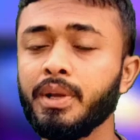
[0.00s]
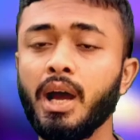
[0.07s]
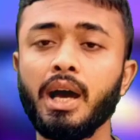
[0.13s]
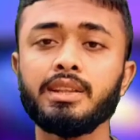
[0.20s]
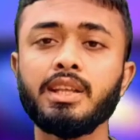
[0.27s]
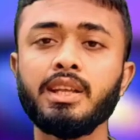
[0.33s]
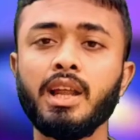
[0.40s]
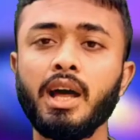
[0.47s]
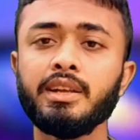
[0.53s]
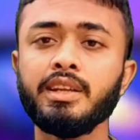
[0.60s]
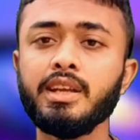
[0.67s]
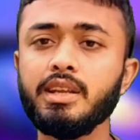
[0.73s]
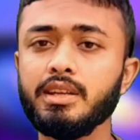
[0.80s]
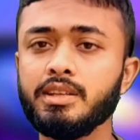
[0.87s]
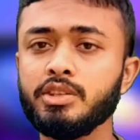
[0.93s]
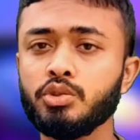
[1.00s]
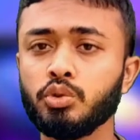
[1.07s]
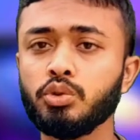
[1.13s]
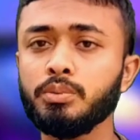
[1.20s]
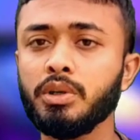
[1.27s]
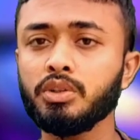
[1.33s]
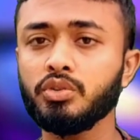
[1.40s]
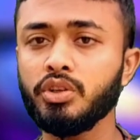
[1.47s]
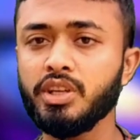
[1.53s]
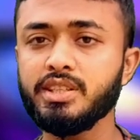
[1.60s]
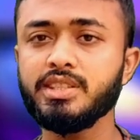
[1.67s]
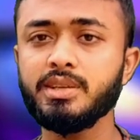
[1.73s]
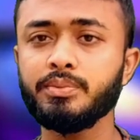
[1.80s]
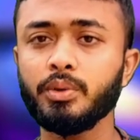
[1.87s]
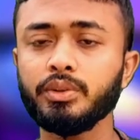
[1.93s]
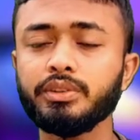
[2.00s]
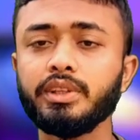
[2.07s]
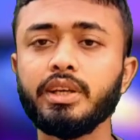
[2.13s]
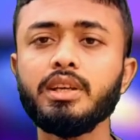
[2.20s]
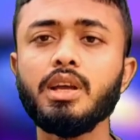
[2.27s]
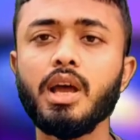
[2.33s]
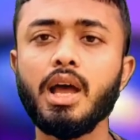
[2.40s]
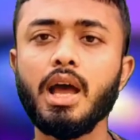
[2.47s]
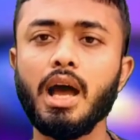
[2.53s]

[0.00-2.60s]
আপনি হাতে না নিয়ে শুধুমাত্র নিজের ফোন দিয়েই